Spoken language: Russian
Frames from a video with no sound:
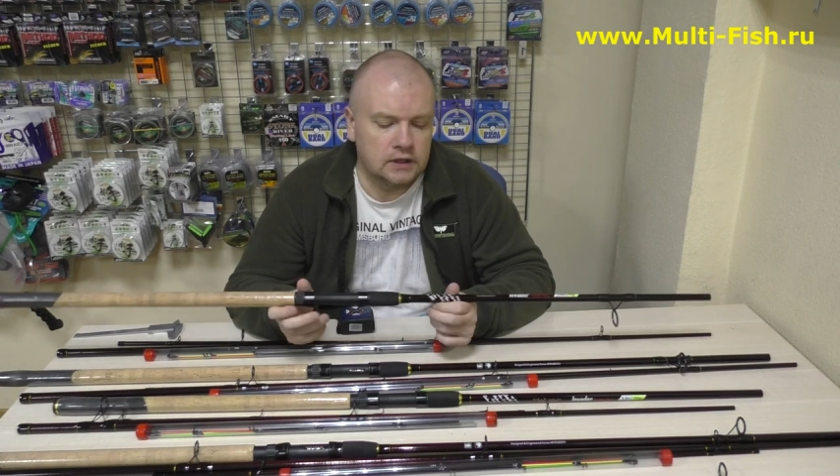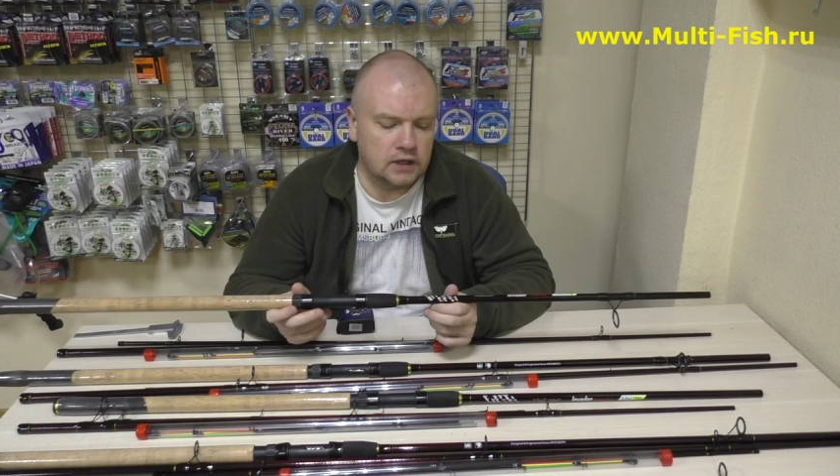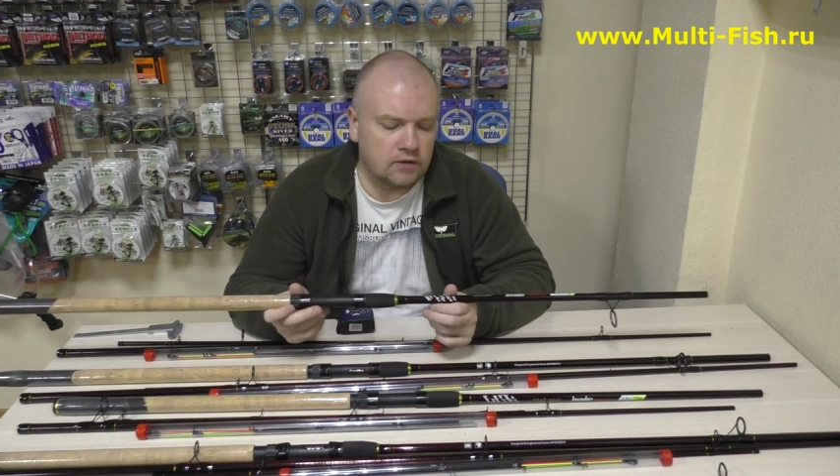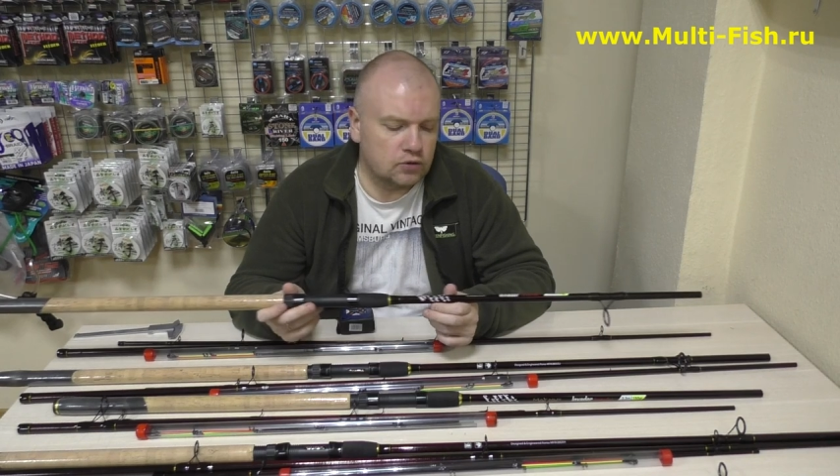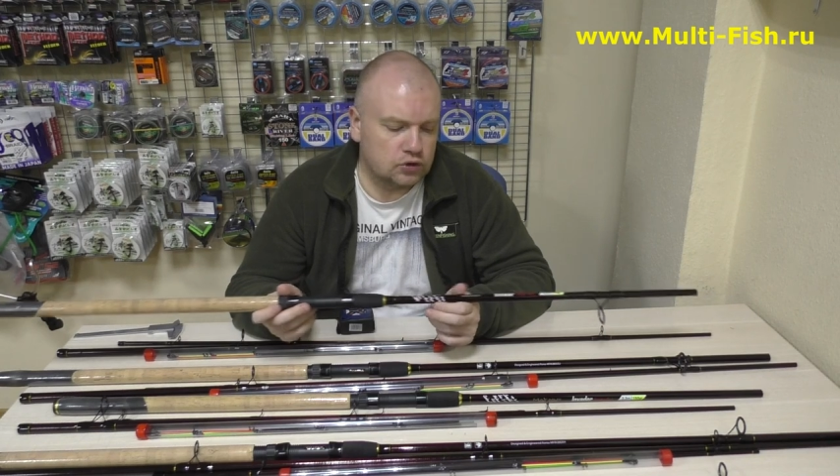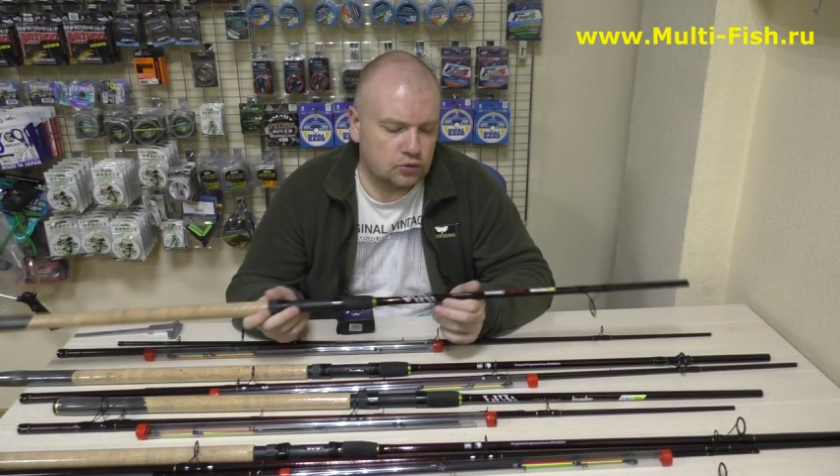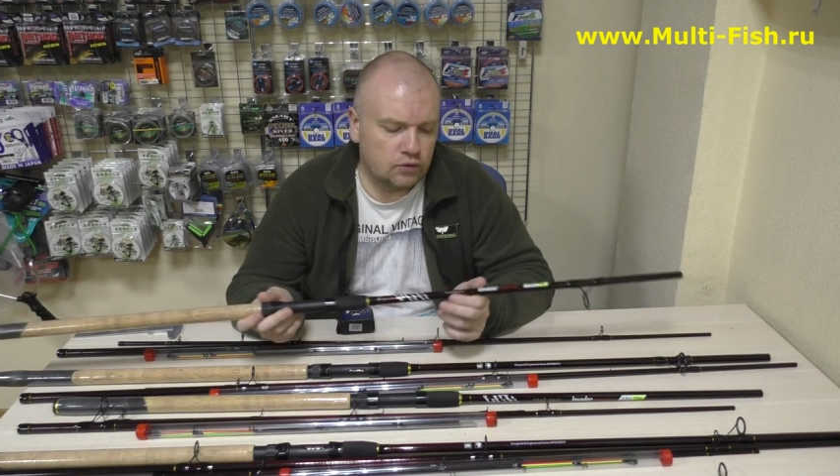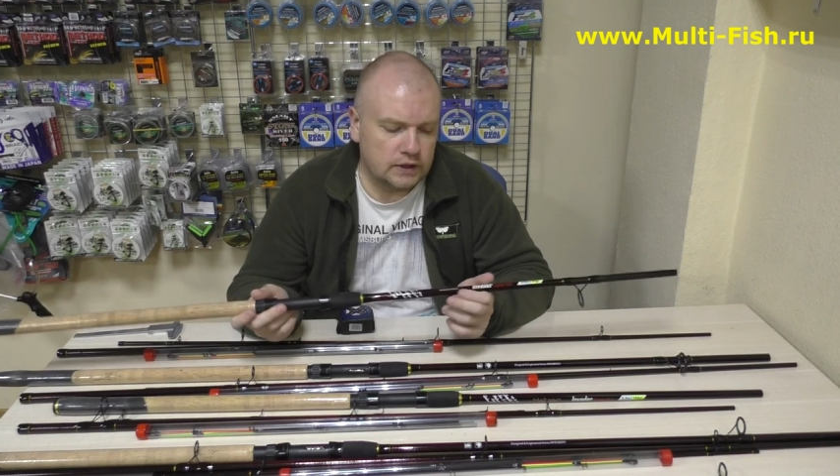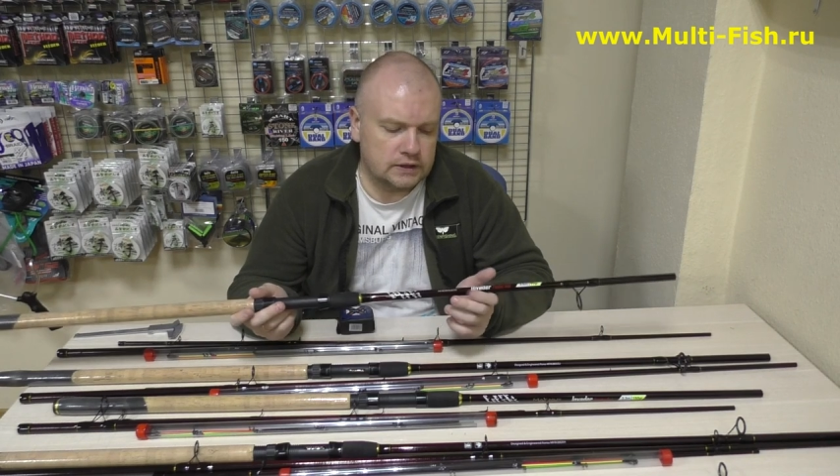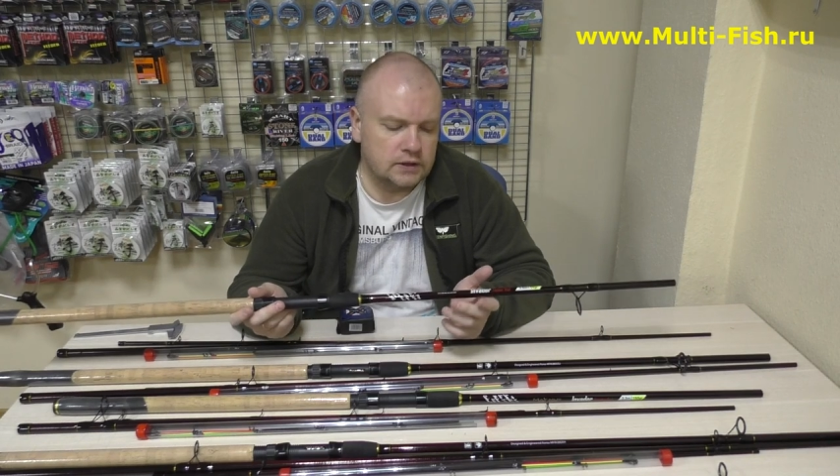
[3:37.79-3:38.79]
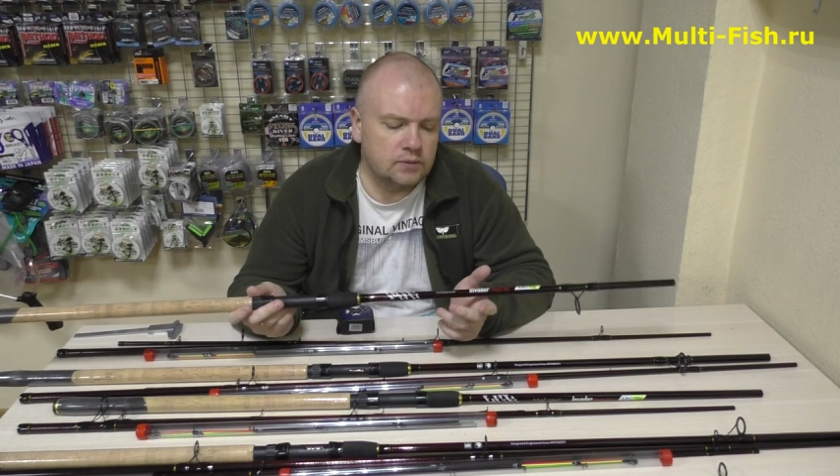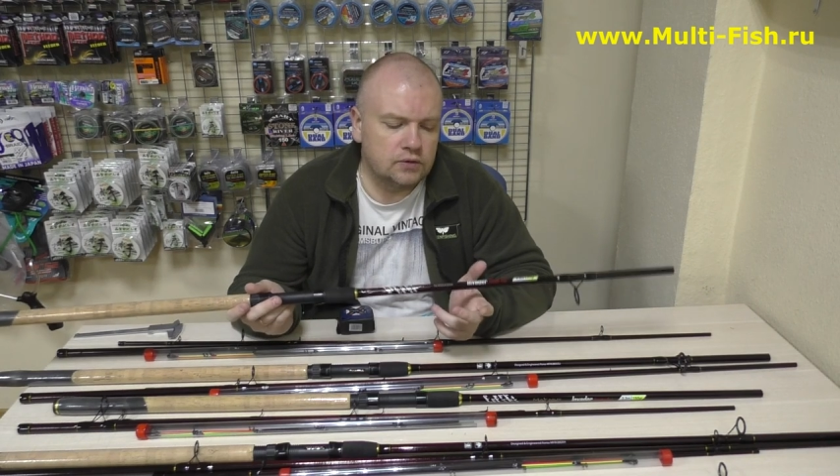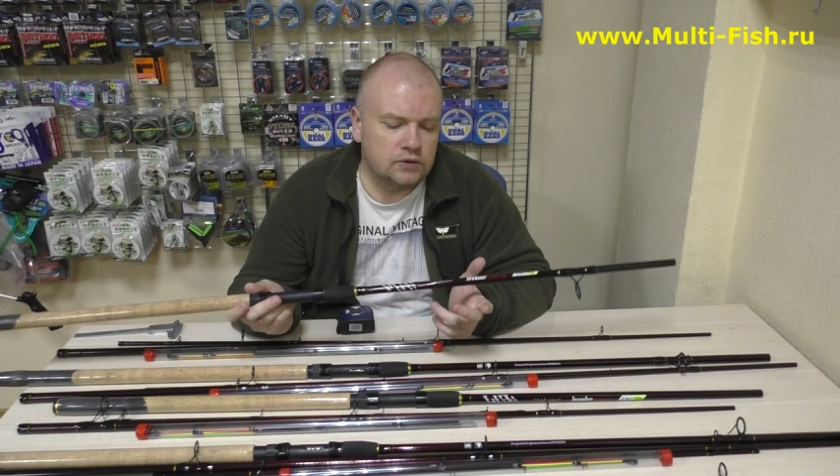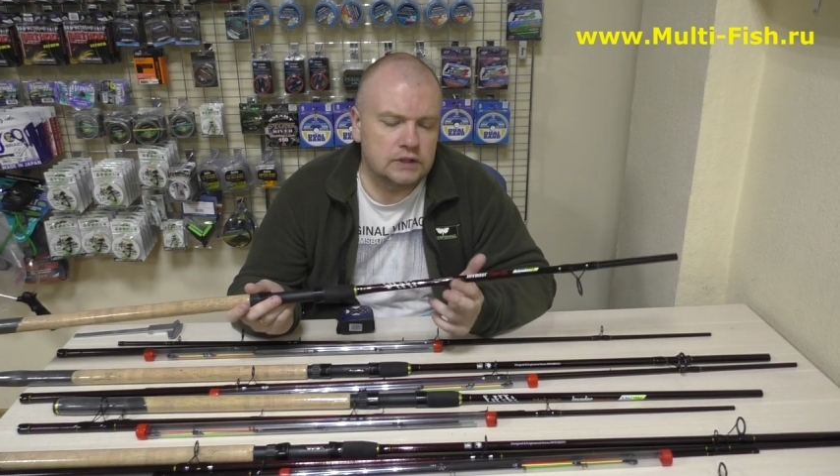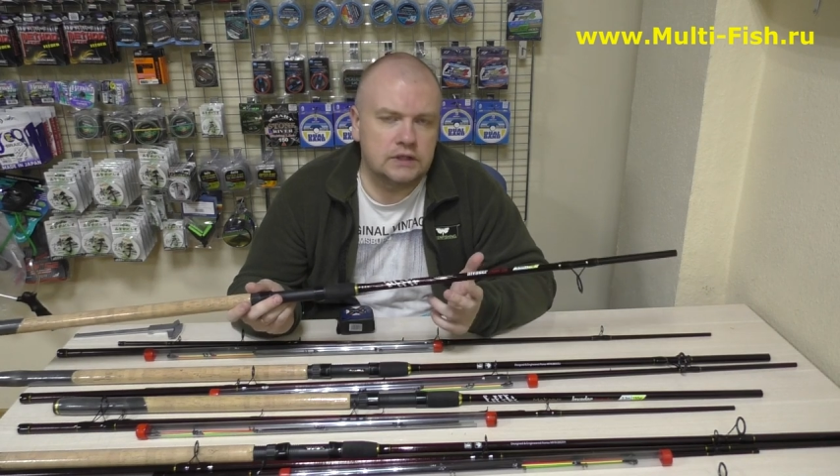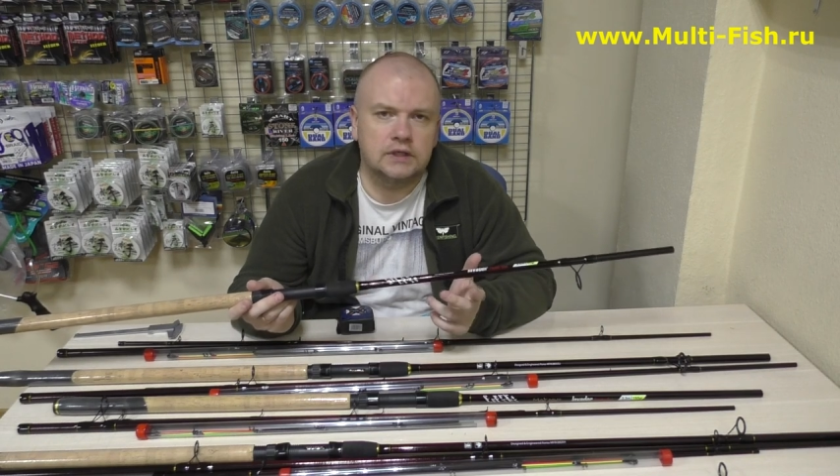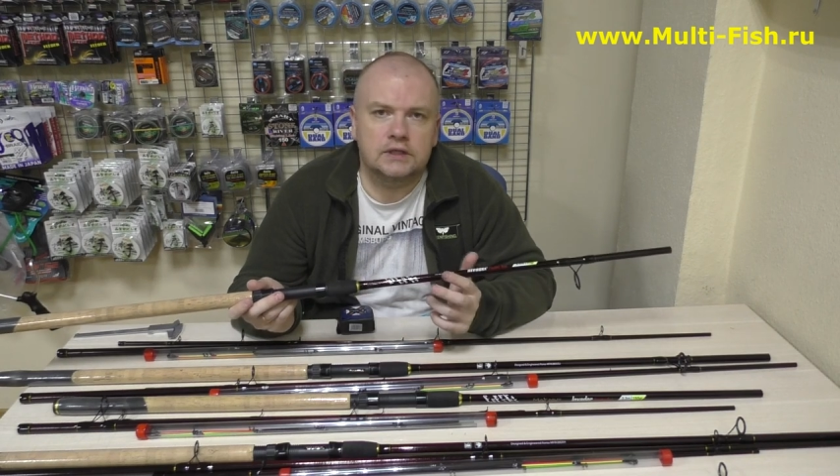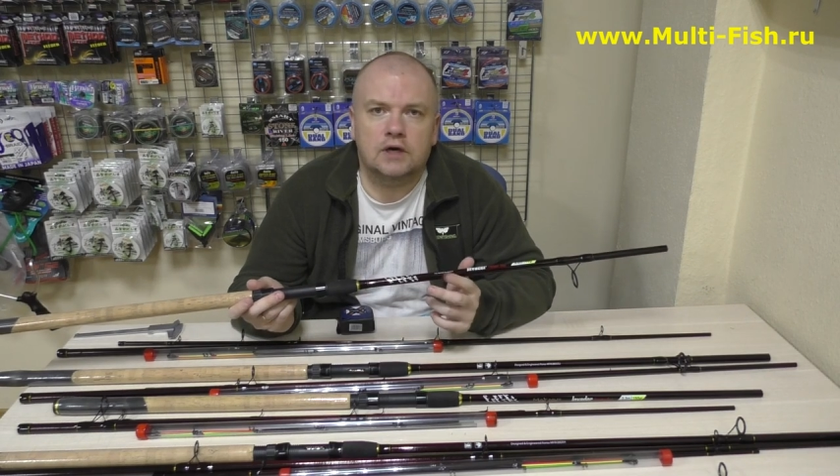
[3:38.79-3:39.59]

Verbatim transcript: того, что у вас не будет здесь